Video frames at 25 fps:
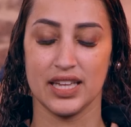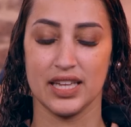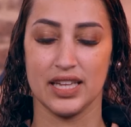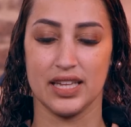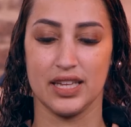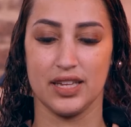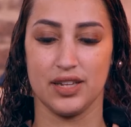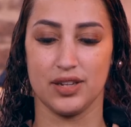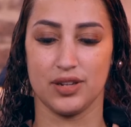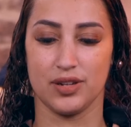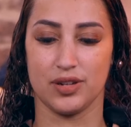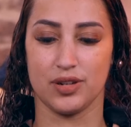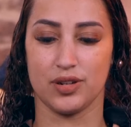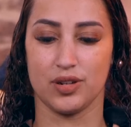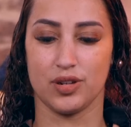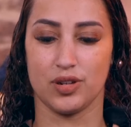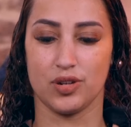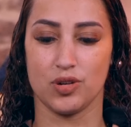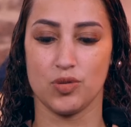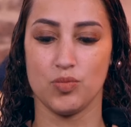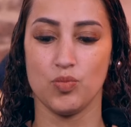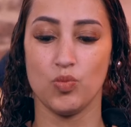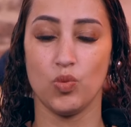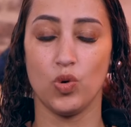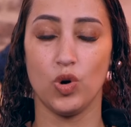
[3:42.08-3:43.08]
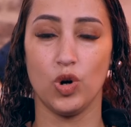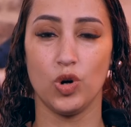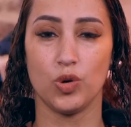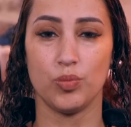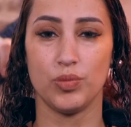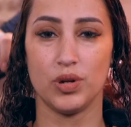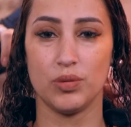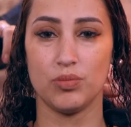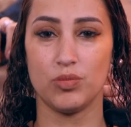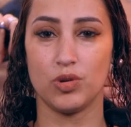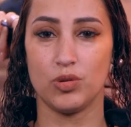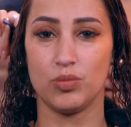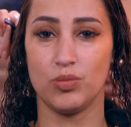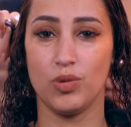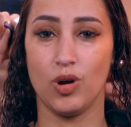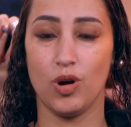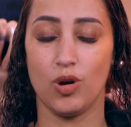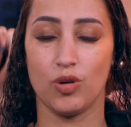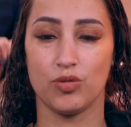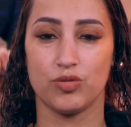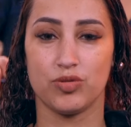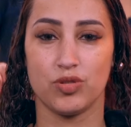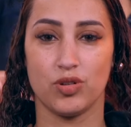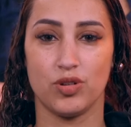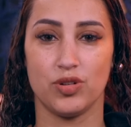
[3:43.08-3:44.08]
Et euh, moi, au même moment,
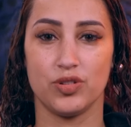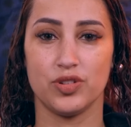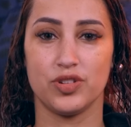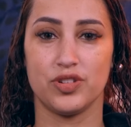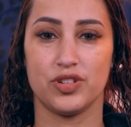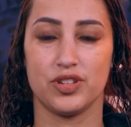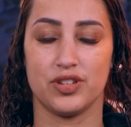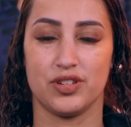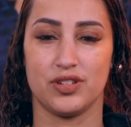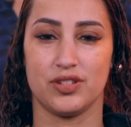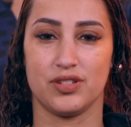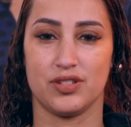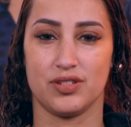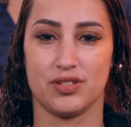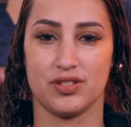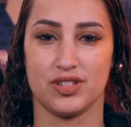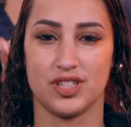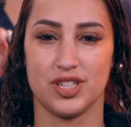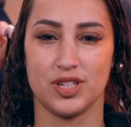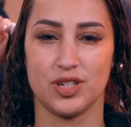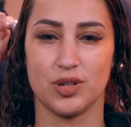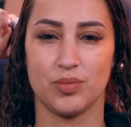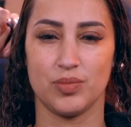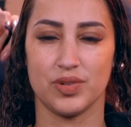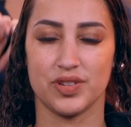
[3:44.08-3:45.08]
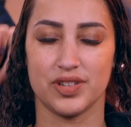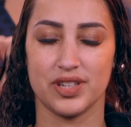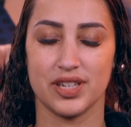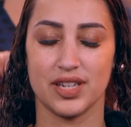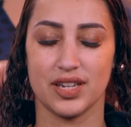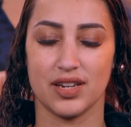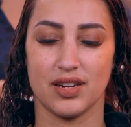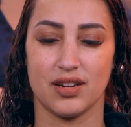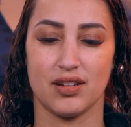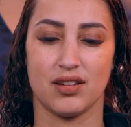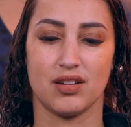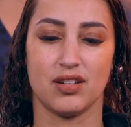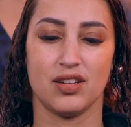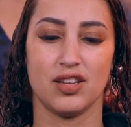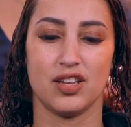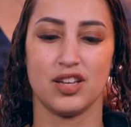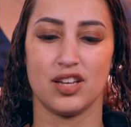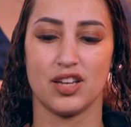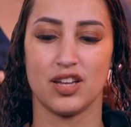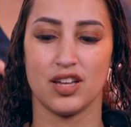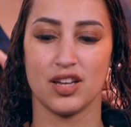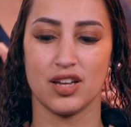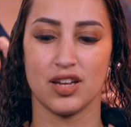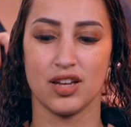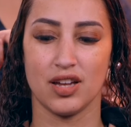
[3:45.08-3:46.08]
en France, euh, j'ai commencé à,
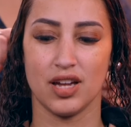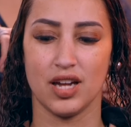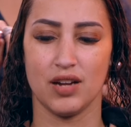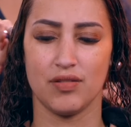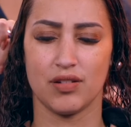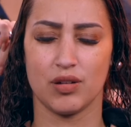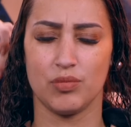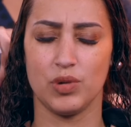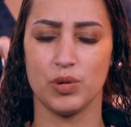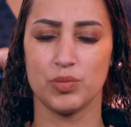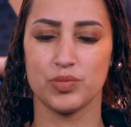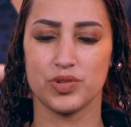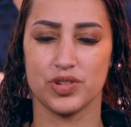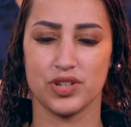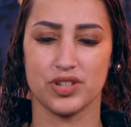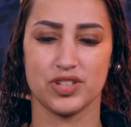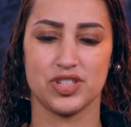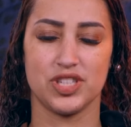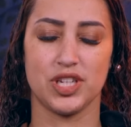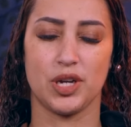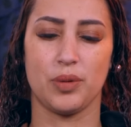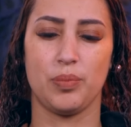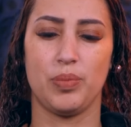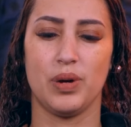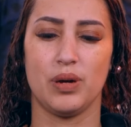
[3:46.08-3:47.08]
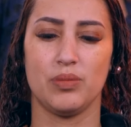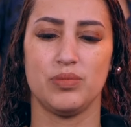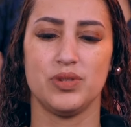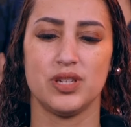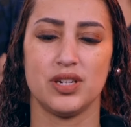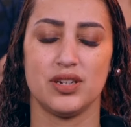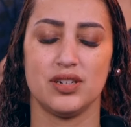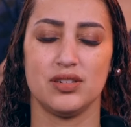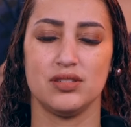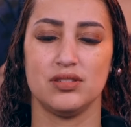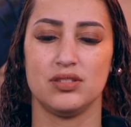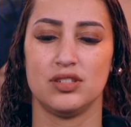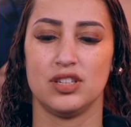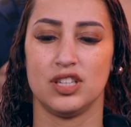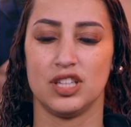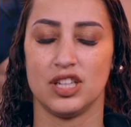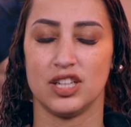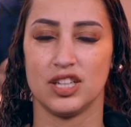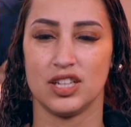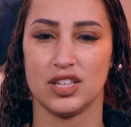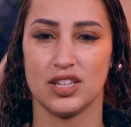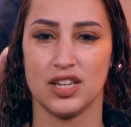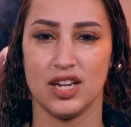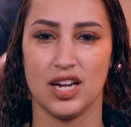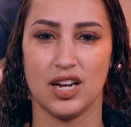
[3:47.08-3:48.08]
vraiment me sentir pas bien,
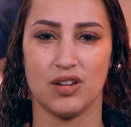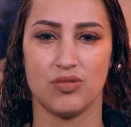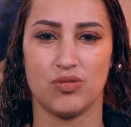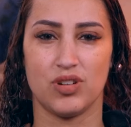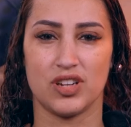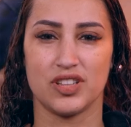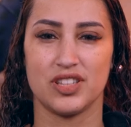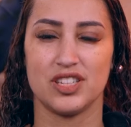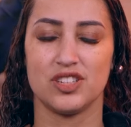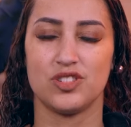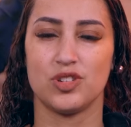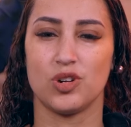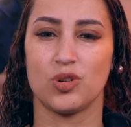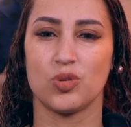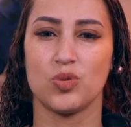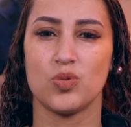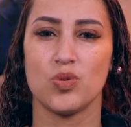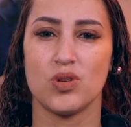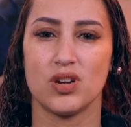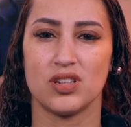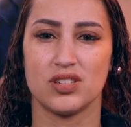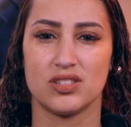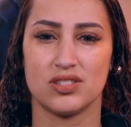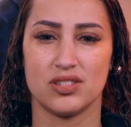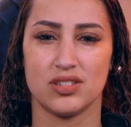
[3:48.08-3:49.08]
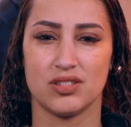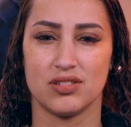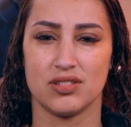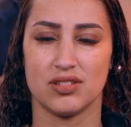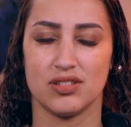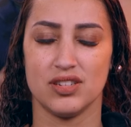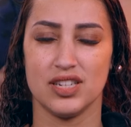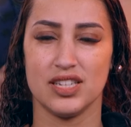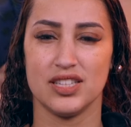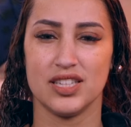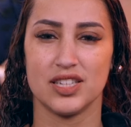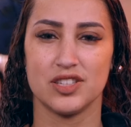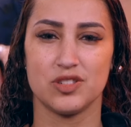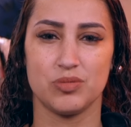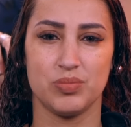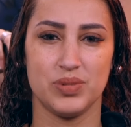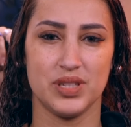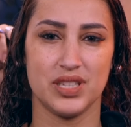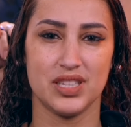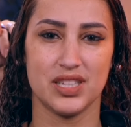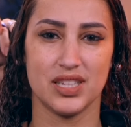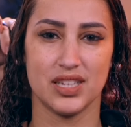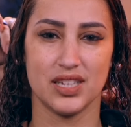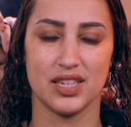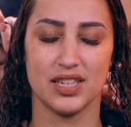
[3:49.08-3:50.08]
à avoir des angoisses euh,
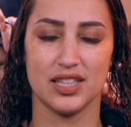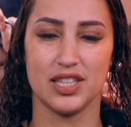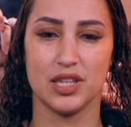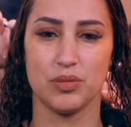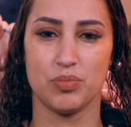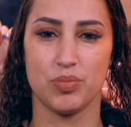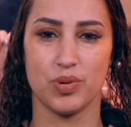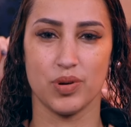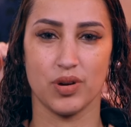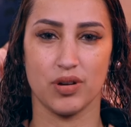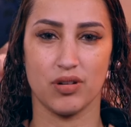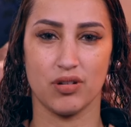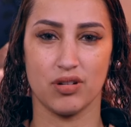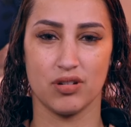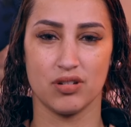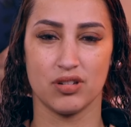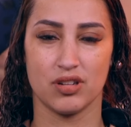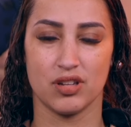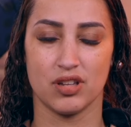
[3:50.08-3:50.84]
inexpliquées, des peurs.